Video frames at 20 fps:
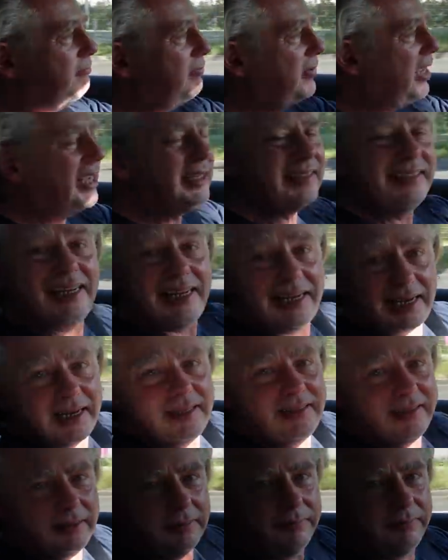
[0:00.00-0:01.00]
er ist sehr
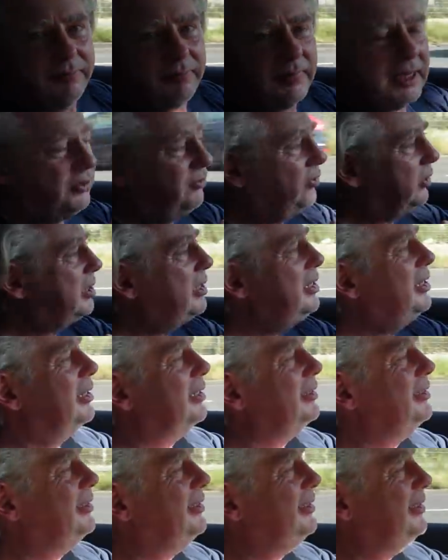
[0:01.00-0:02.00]
leise. Er ist wirklich
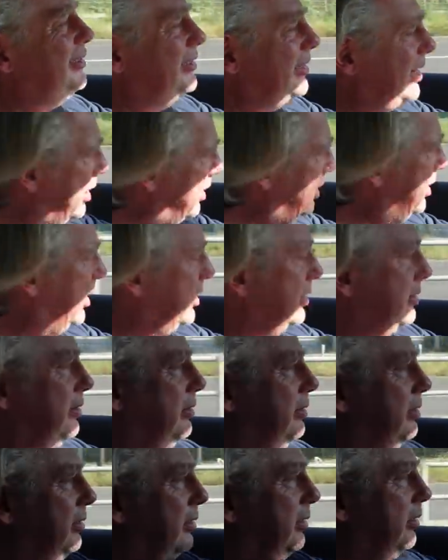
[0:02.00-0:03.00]
sehr leise.
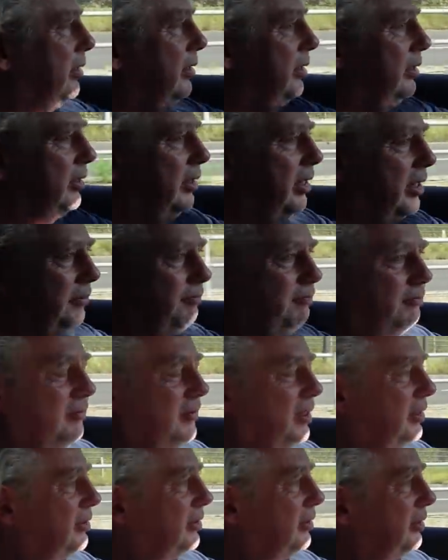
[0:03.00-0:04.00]
Ja,
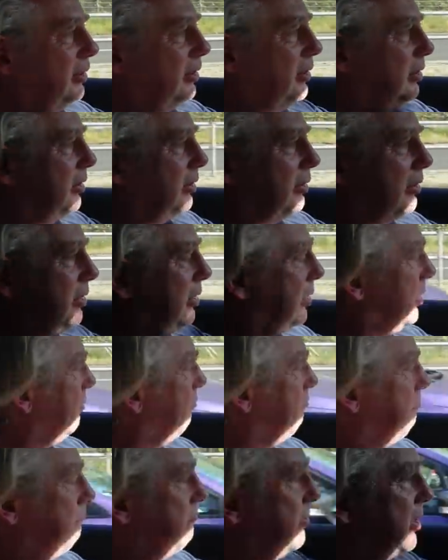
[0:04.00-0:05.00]
das äh,
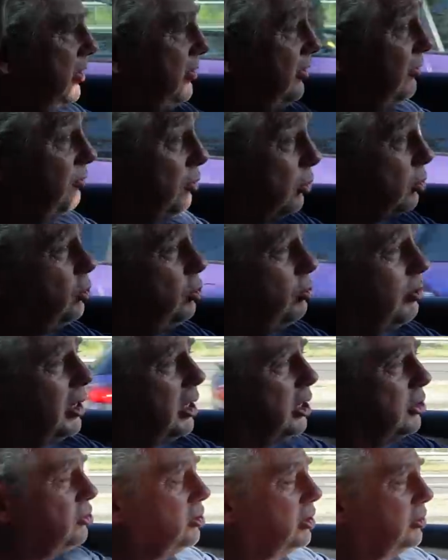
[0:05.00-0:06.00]
ist wirklich
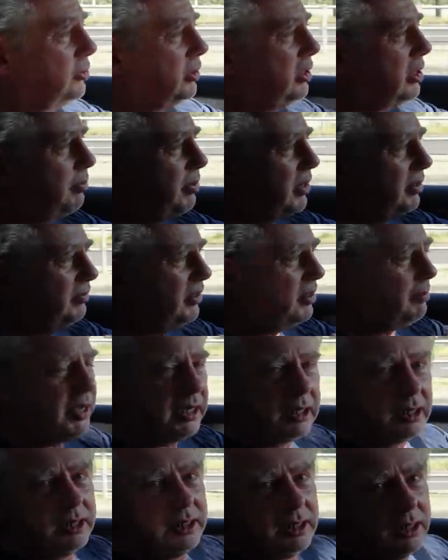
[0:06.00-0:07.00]
überraschend. Also ich habe eine
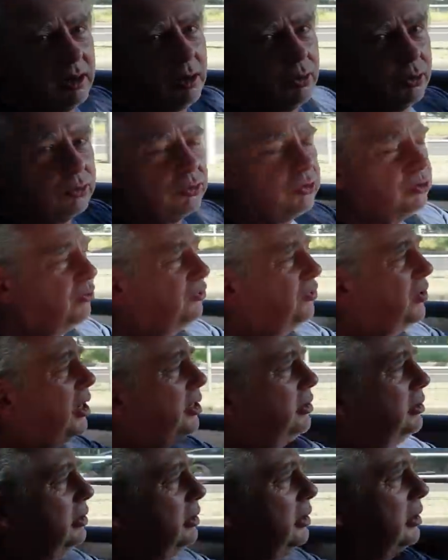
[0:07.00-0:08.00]
Menge E-Autos
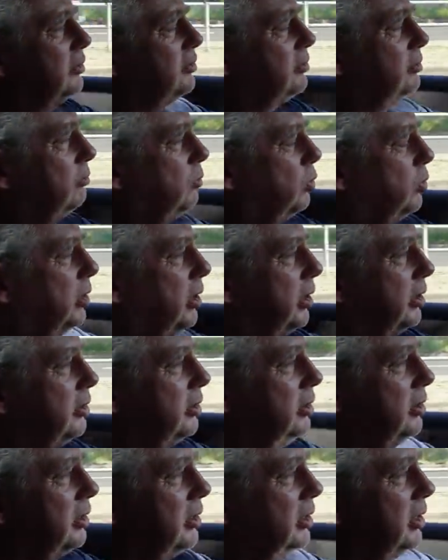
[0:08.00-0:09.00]
gefahren in den letzten
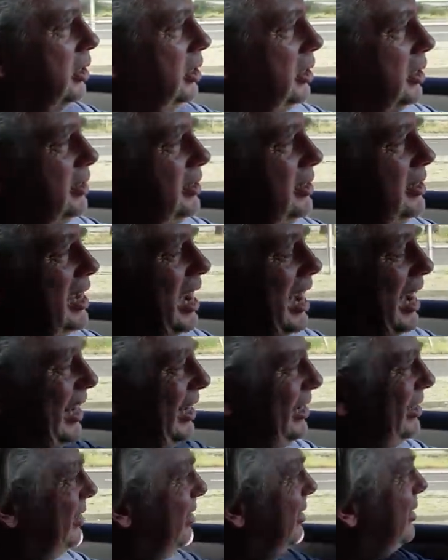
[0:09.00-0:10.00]
Monaten, die
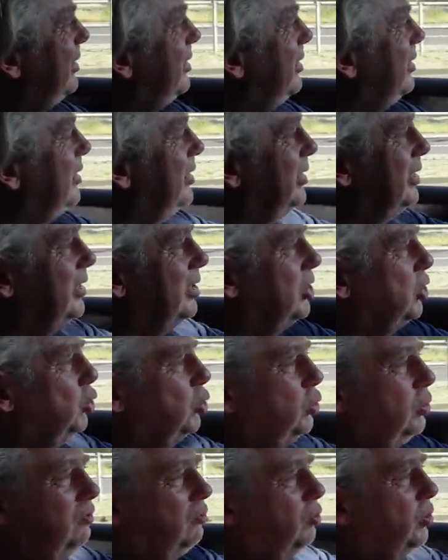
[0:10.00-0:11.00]
alle
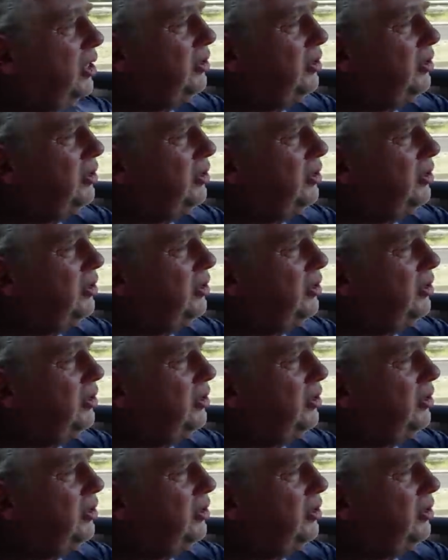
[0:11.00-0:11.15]
irgendwo